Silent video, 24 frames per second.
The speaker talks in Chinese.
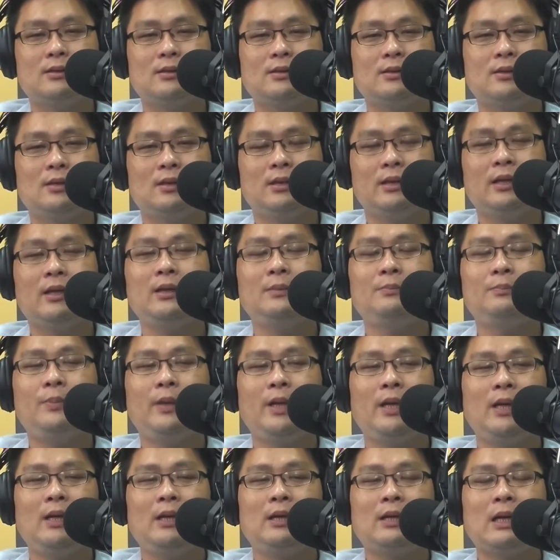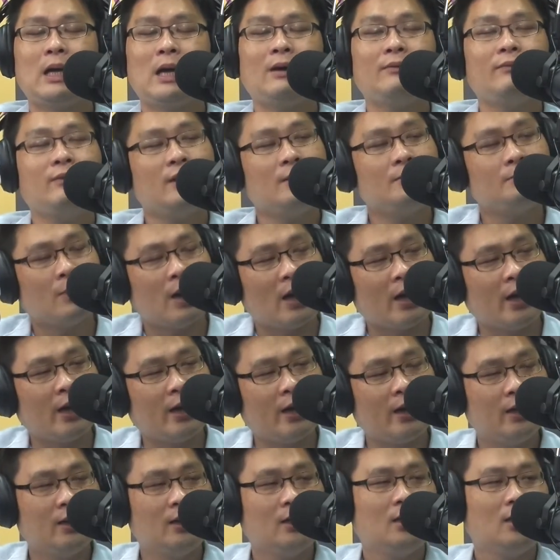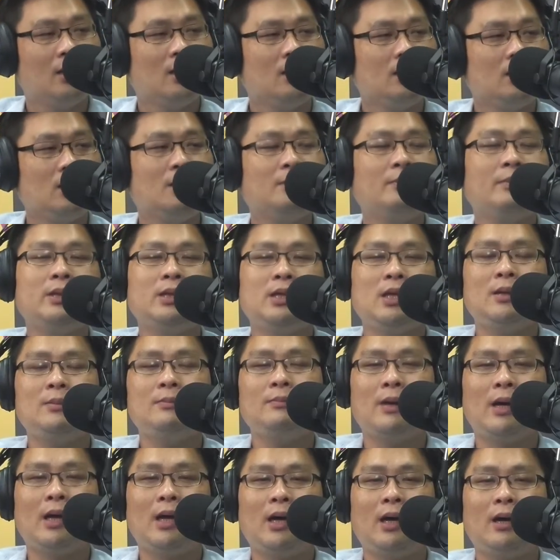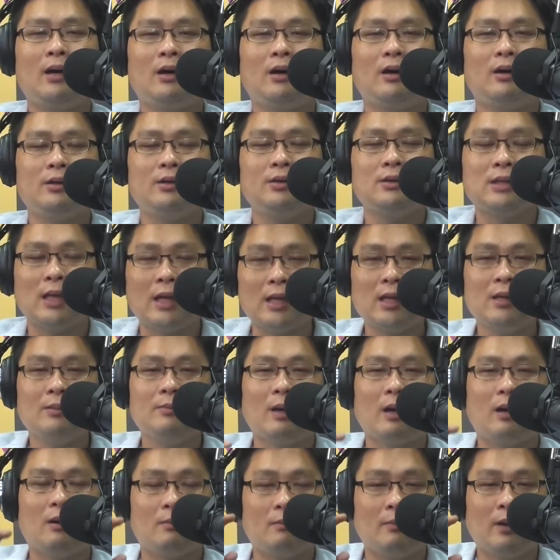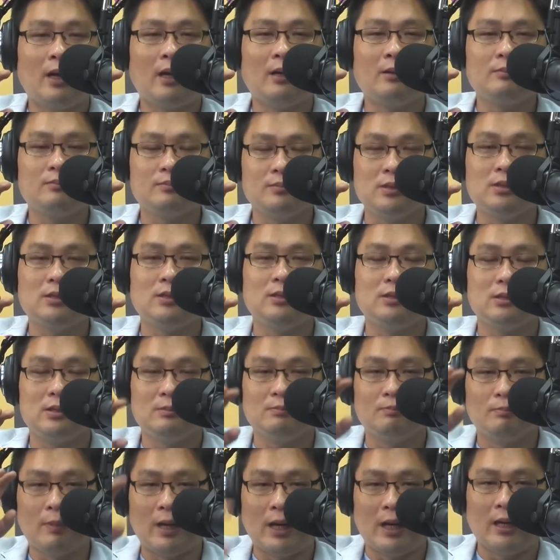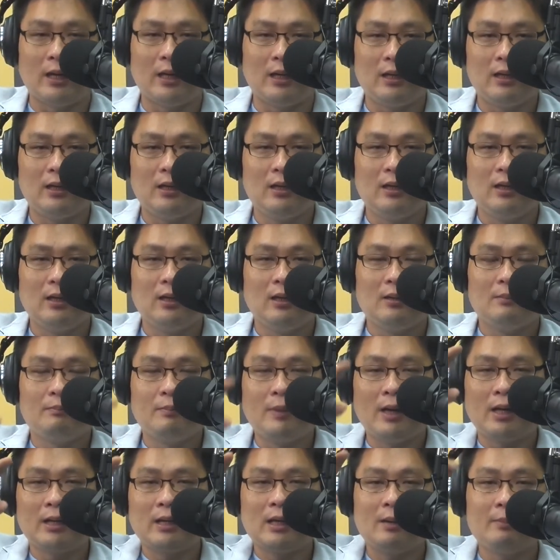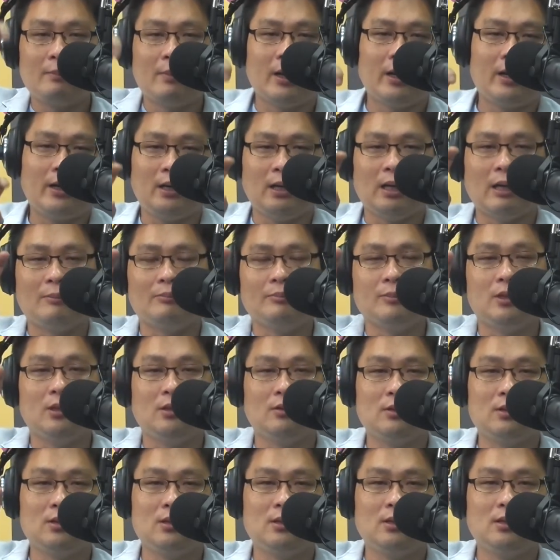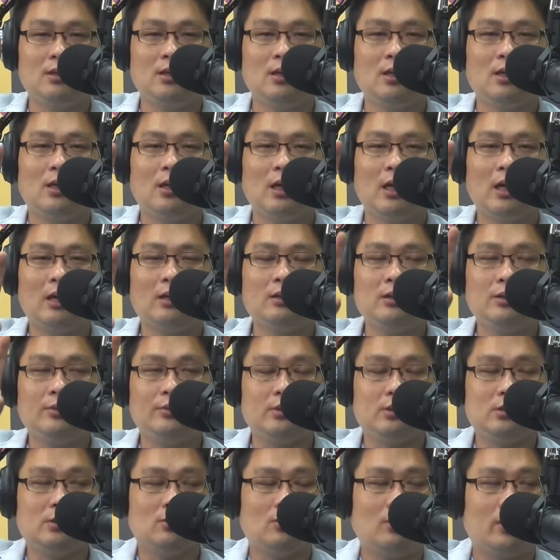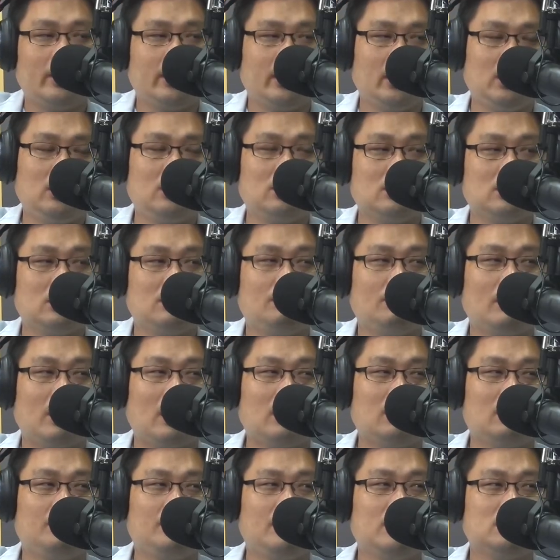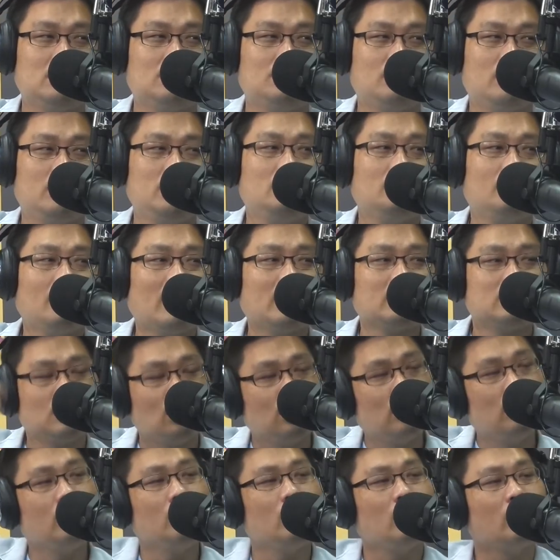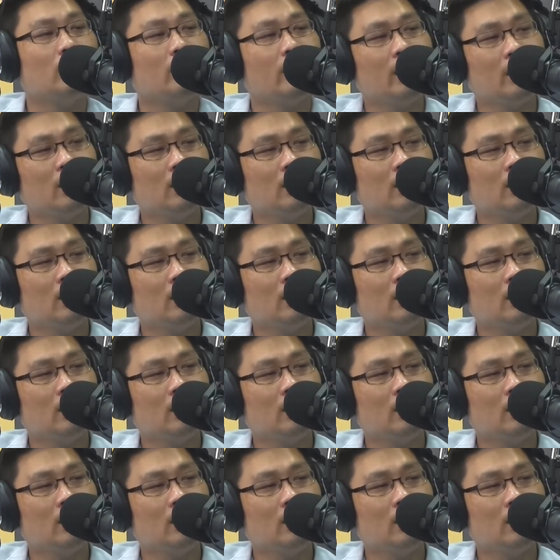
呃，你要一杯咖啡吗？嗯，因为这妈哈？因为大家我妈，不是是妈，妈甲妈也难丢去。啊，因为受华语影响，即妈就变做，因为妈最好用诶。